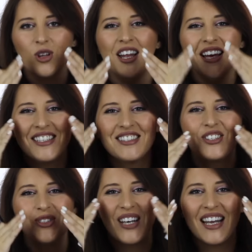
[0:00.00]
toda
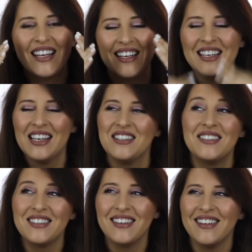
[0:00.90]
esta zona aqui.
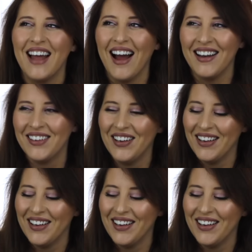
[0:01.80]
Serenar.